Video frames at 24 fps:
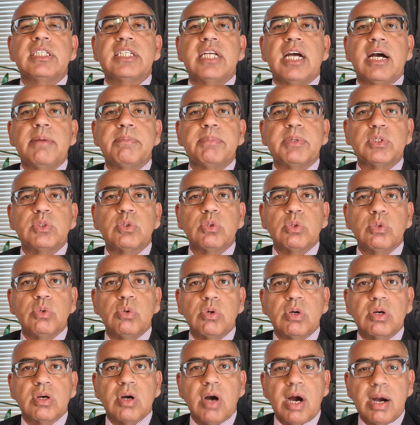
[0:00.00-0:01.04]
यहाँ पर जो
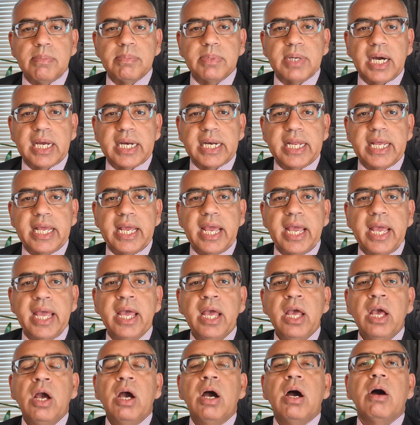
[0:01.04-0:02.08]
लोग काम कर रहे हैं
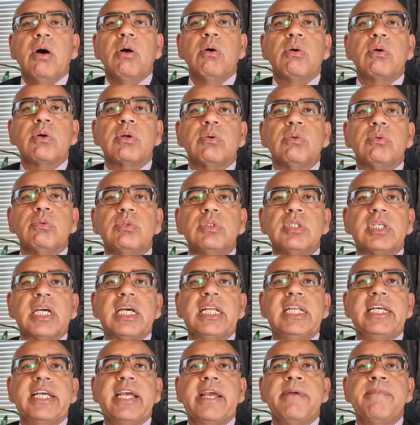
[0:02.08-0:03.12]
और
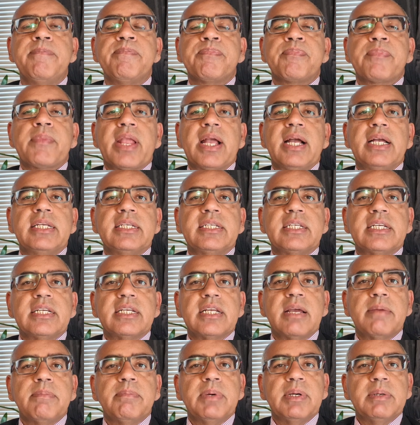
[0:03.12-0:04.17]
उनके लिए
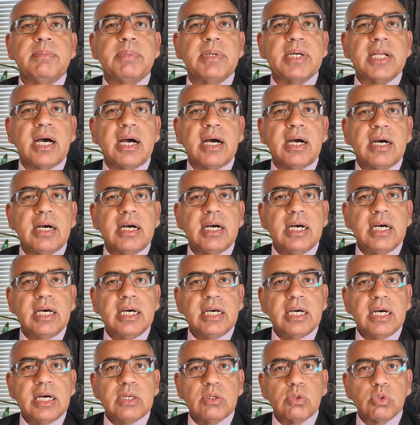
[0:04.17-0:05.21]
ये
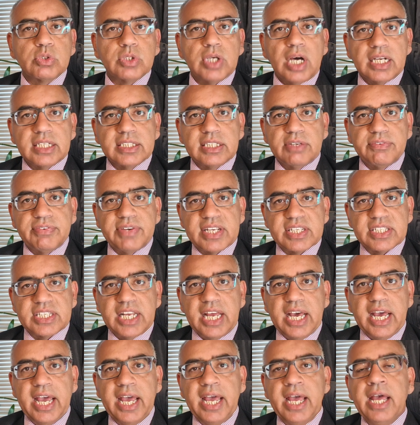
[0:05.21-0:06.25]
बड़ा नुकसानदेह
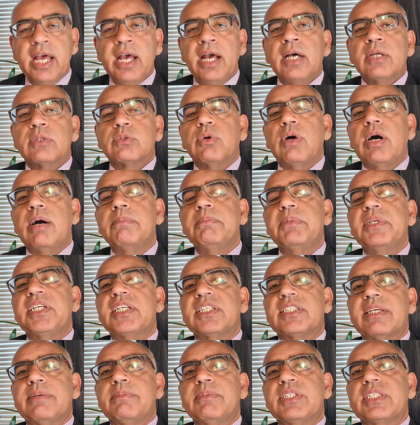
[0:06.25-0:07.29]
फैसला है तो हम भी
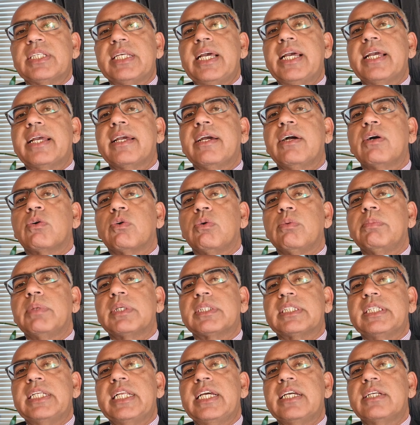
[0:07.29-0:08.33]
ये समझते हैं कि
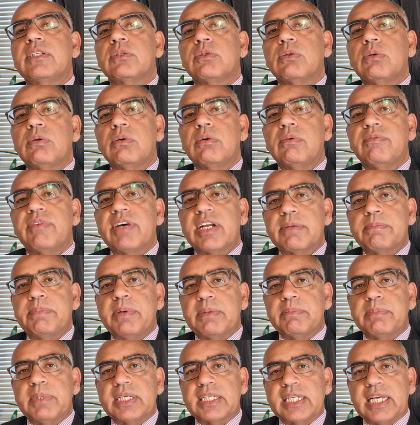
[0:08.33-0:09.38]
हुकूमत ने जो वर्क
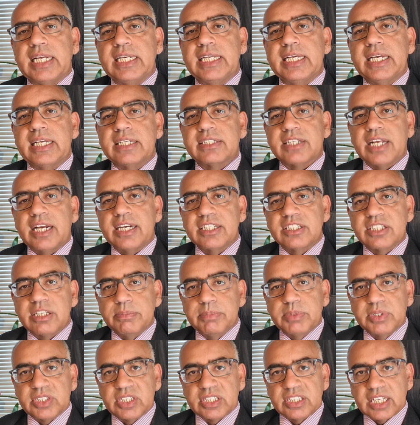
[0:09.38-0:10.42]
परमिट के लिए साढ़े
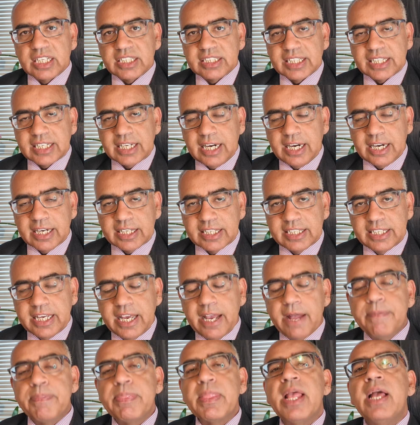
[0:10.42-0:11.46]
छब्बीस हज़ार तनख्वाह की
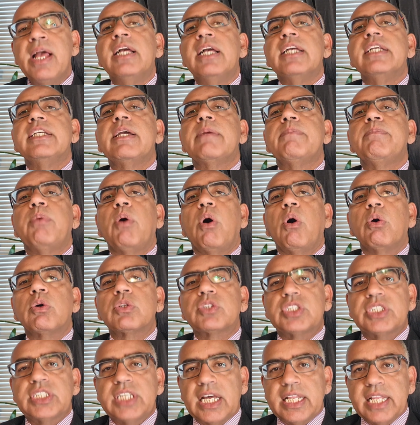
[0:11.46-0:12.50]
है ये
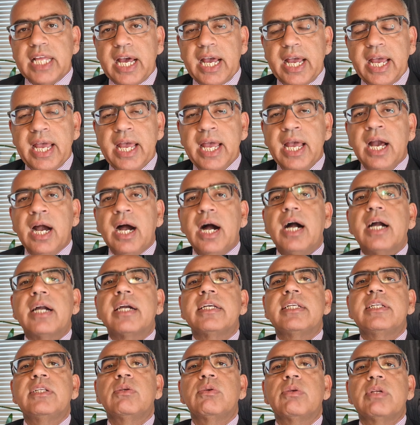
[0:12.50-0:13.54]
बहुत ज़्यादा है
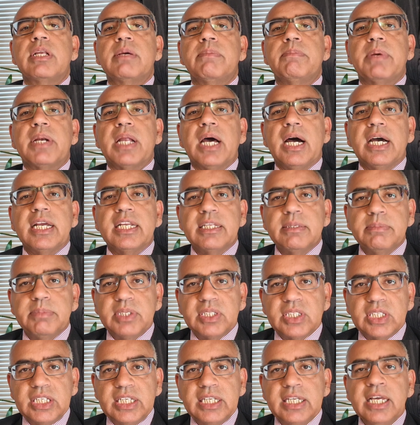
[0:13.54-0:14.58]
अगर इन्होंने बढ़ानी
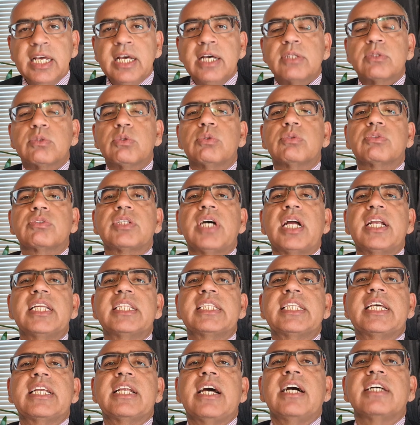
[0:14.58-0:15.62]
भी थी तो साढ़े
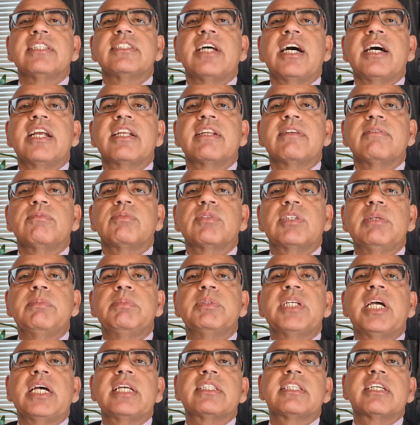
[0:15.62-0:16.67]
तेरह हज़ार की
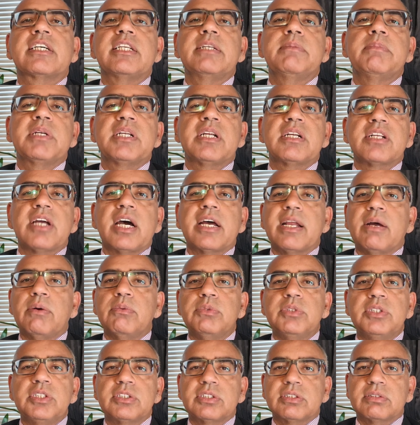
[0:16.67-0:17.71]
बजाय तकरीबन अठारह
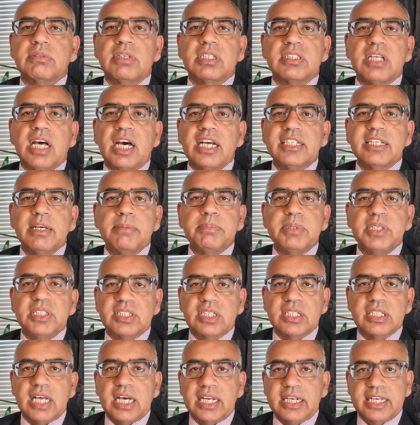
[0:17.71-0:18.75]
उन्नीस हज़ार या
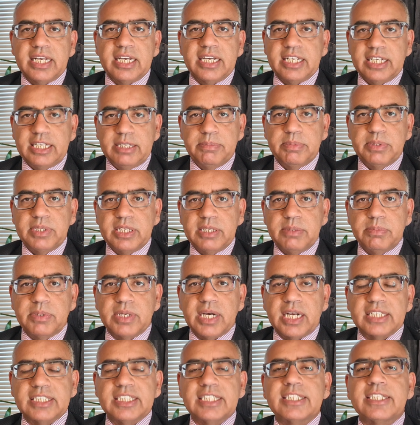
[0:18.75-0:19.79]
बीस हज़ार के करीब करीब
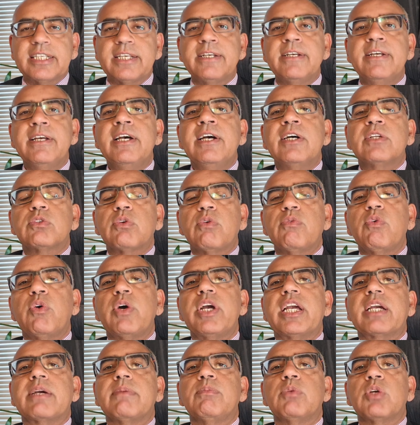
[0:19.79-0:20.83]
कर देते तो वो
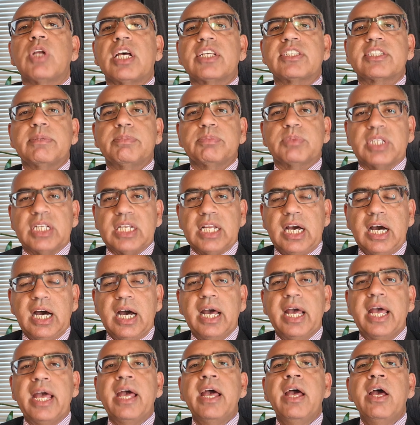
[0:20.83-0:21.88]
एक मुनासिब
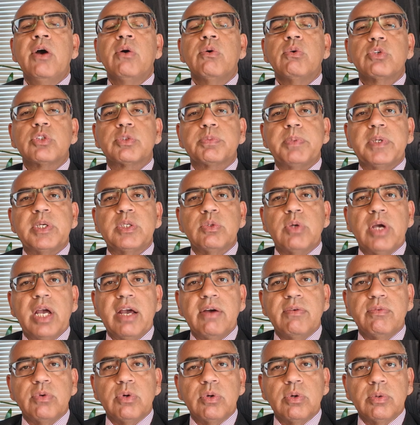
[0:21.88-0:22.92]
तनख्वाह है उस पर जो
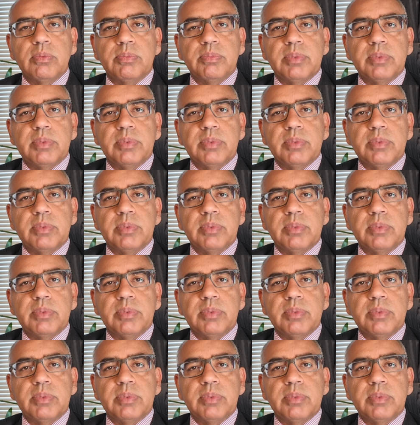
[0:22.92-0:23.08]
है वो